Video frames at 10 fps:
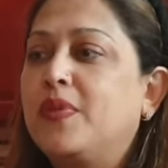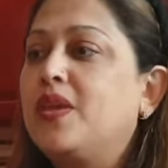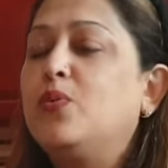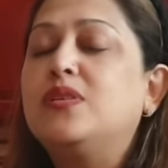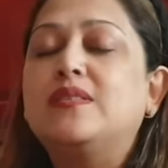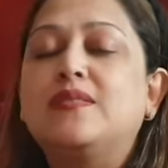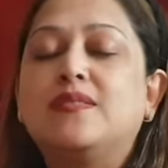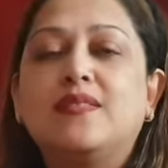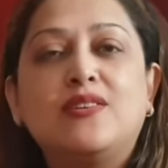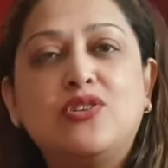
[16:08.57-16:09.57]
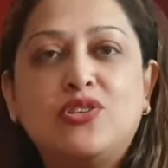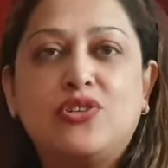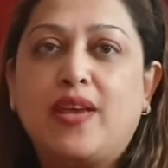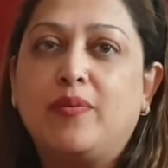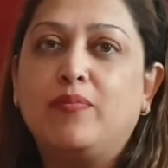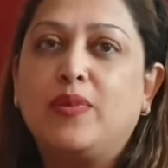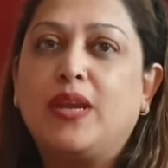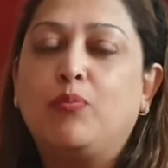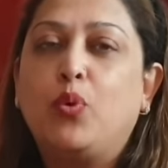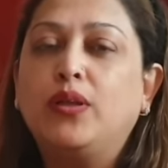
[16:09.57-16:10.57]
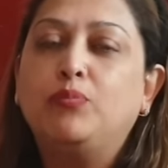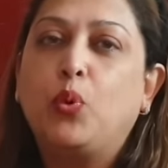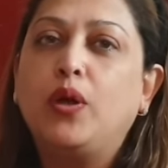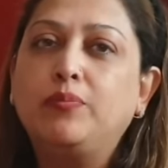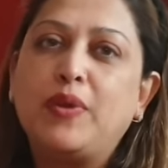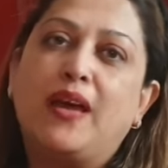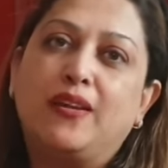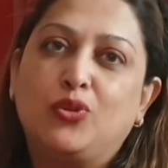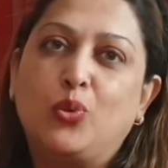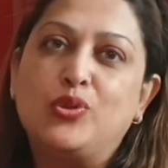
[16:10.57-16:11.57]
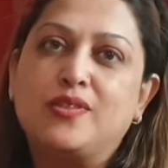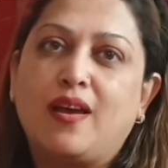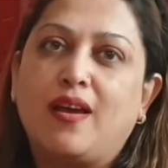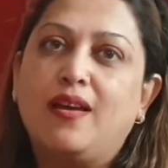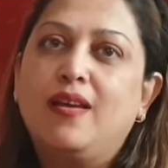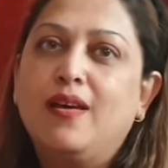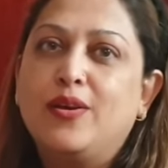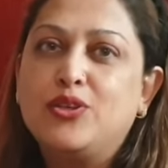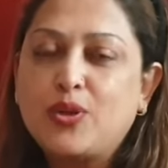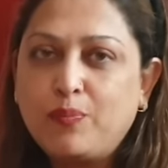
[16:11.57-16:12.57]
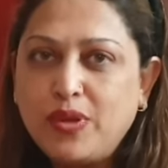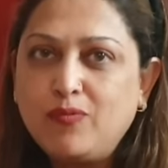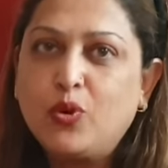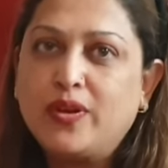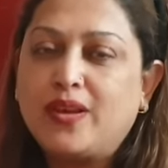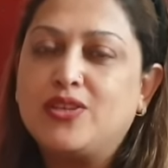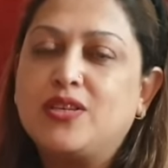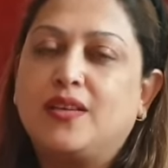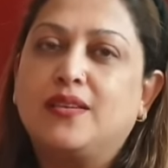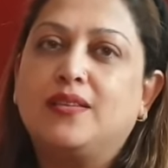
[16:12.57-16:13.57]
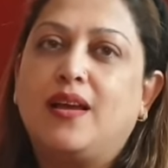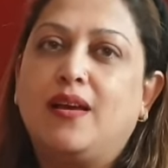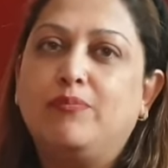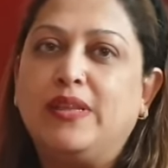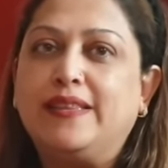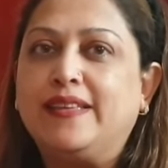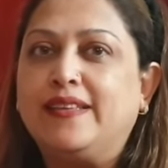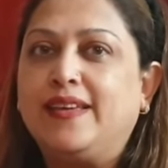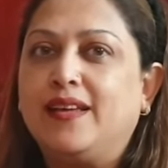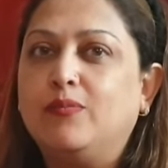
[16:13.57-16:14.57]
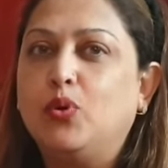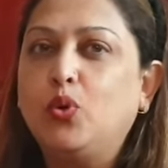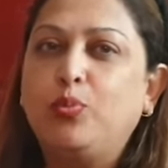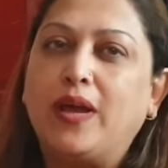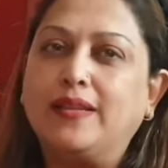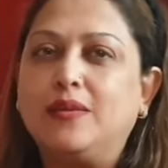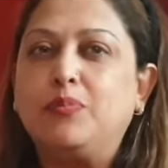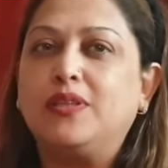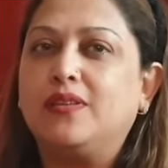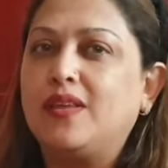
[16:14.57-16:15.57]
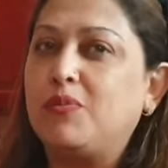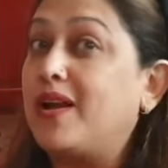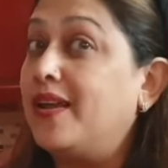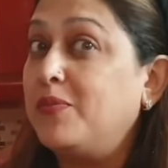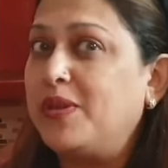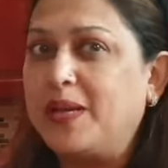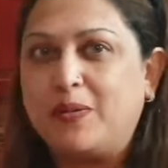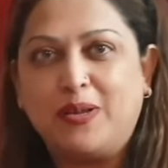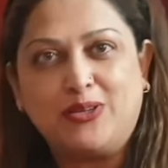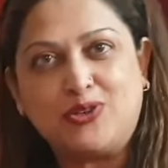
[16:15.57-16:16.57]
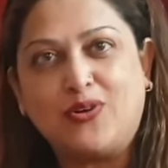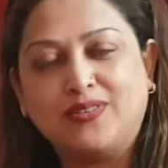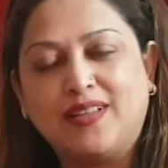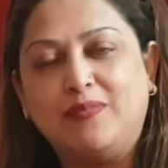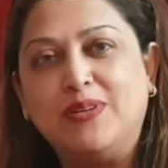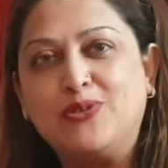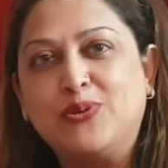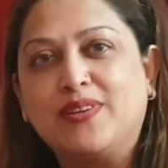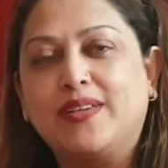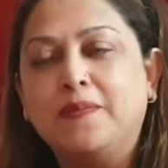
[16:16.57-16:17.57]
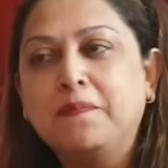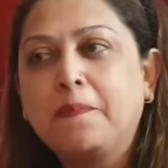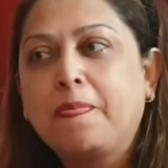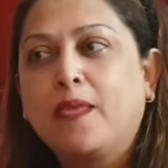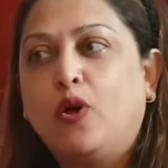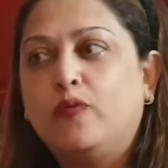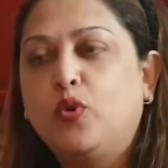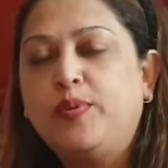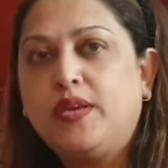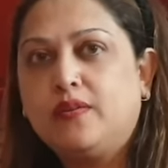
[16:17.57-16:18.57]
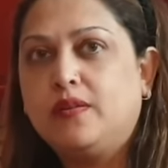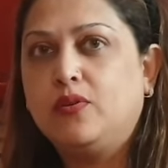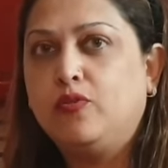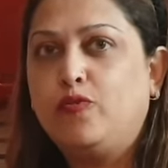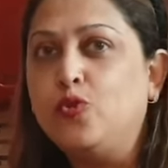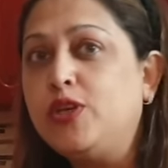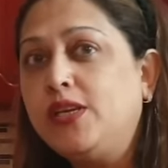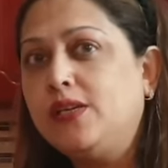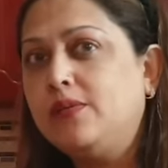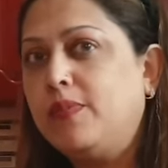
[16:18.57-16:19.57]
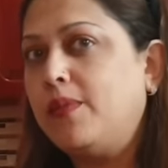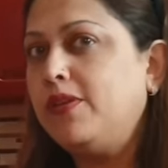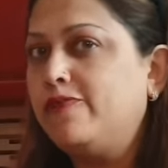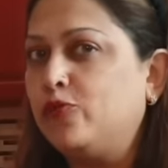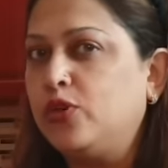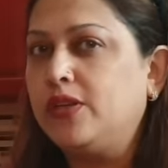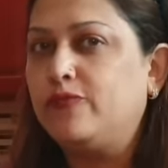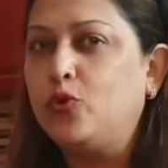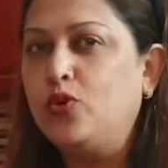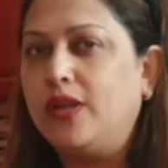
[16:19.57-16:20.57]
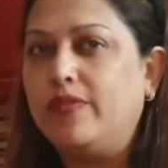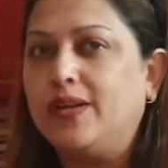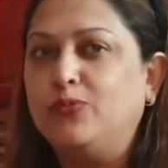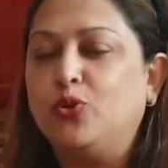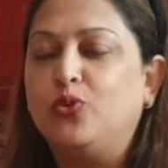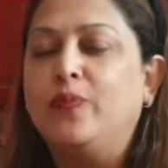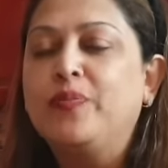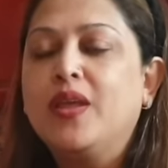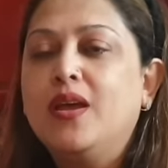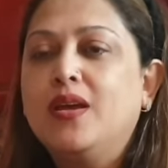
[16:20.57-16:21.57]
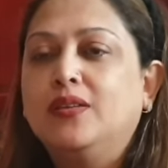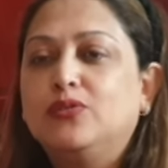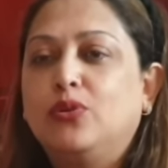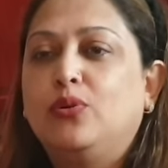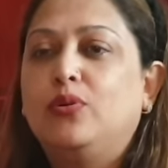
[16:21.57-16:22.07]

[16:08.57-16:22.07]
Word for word: ही वॉज सच अ जैम मेरा बहुत बहुत प्यारा दोस्त था जब भी वो कराची आता था हम मिलते थे हम खूब खाते पीते थे हमें खाने पीने का बड़ा शौक़ था मिलजुल के और वो भी यू नो फूडी मैं भी फूडी फूड लवर हम दोनों तो